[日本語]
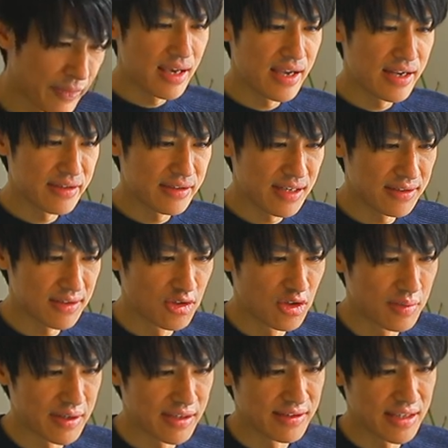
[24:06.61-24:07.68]
リクエストの
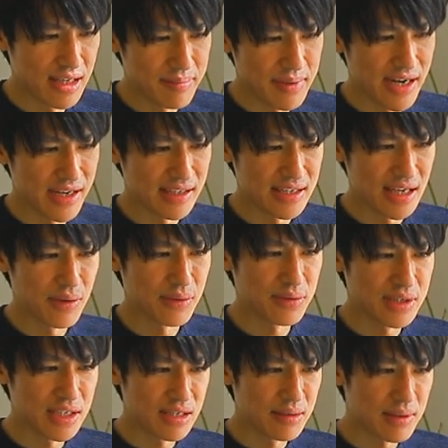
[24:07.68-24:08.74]
方もですね、まあ、ありがたいこ
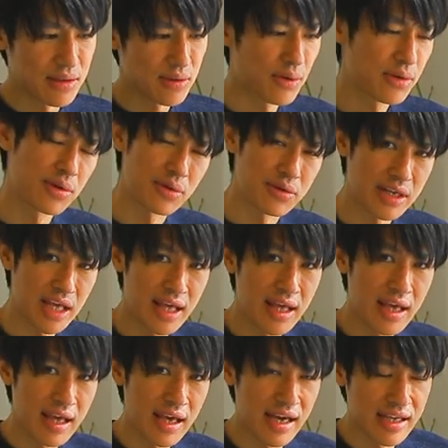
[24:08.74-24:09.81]
とに、まあ、ちょこちょことね、
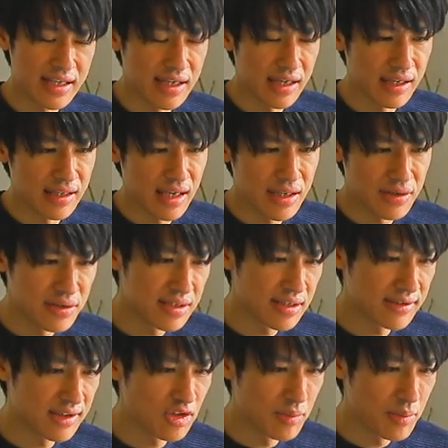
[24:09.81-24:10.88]
いただけているん
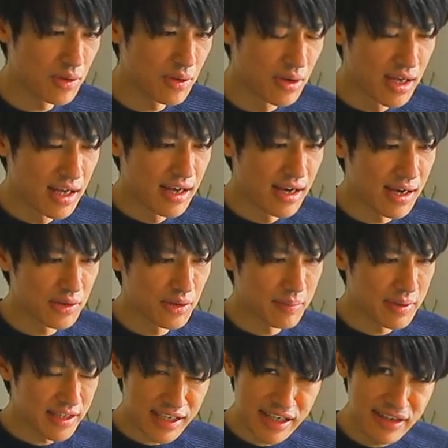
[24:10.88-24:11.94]
ですけども、ま
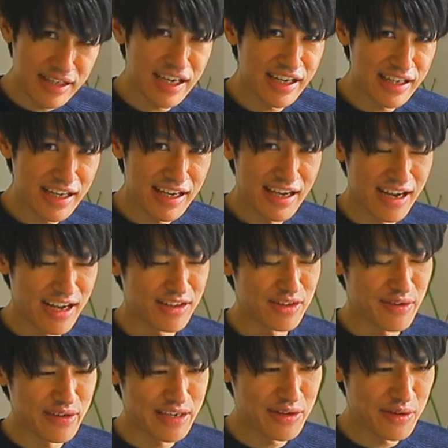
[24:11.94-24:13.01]
あ、できるだけね、
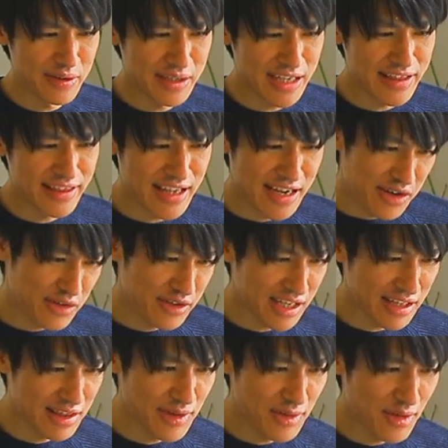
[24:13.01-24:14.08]
いろんなジャンルの
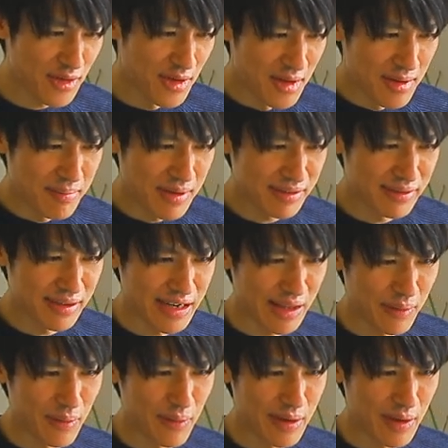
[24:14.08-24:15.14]
人たちを、まずは
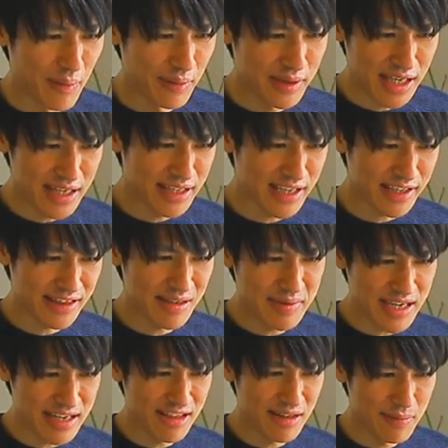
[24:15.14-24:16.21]
ね、こうね、抑えてやって
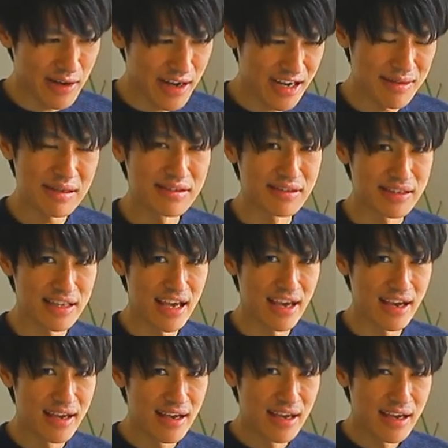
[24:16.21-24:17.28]
みたいっていうのもありますん
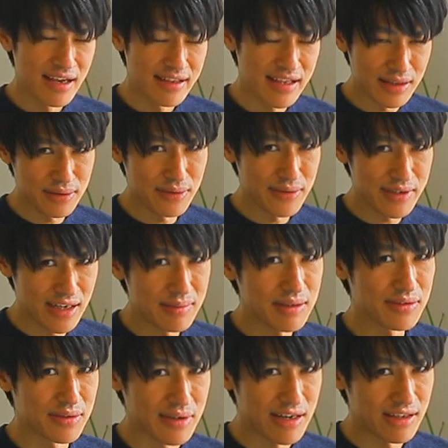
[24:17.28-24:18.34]
で、ちゃんとやり
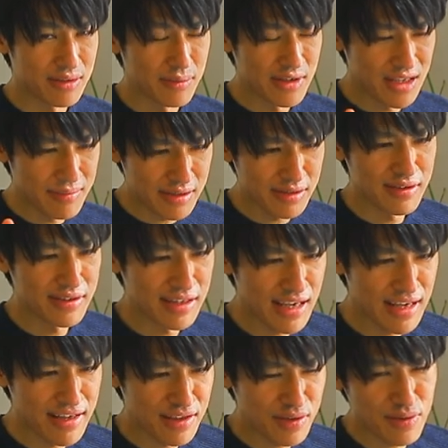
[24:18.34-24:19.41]
ますよ。やるつもりでいますん
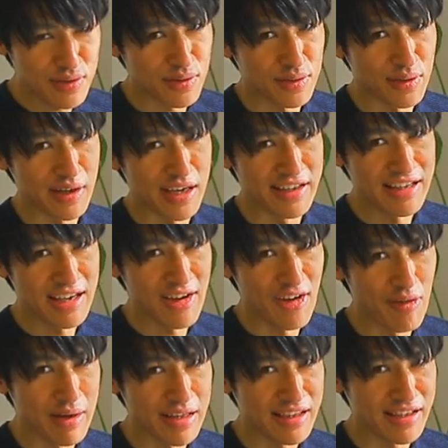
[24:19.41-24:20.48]
で、少々そこら辺ね、
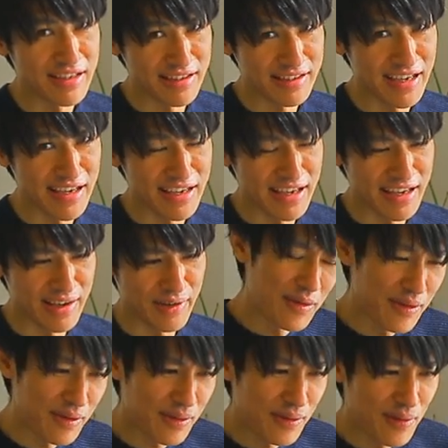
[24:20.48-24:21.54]
お待ちください。
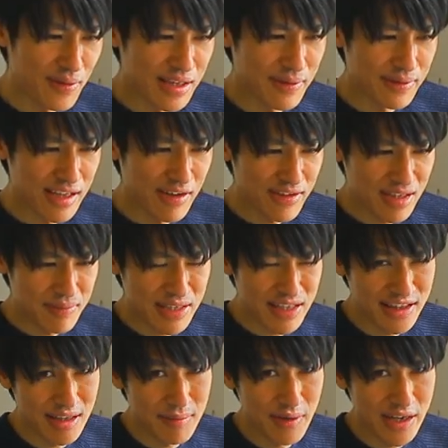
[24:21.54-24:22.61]
今後の更新を楽しみ
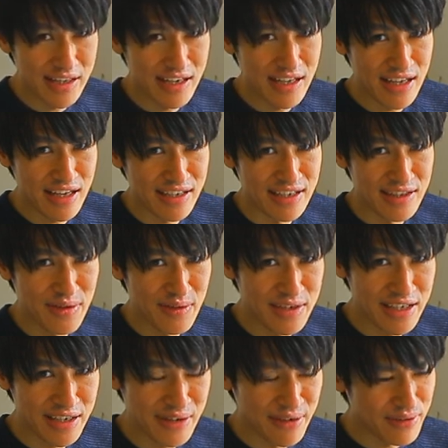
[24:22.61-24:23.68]
にしてもらえたら非常
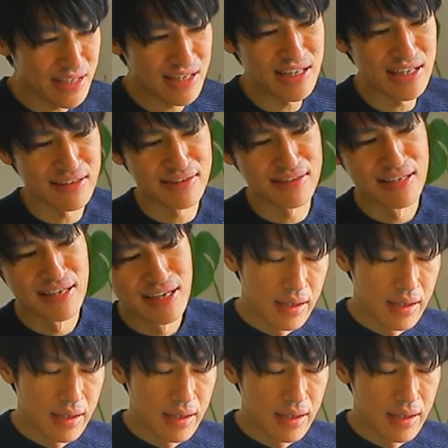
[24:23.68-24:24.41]
に嬉しいです。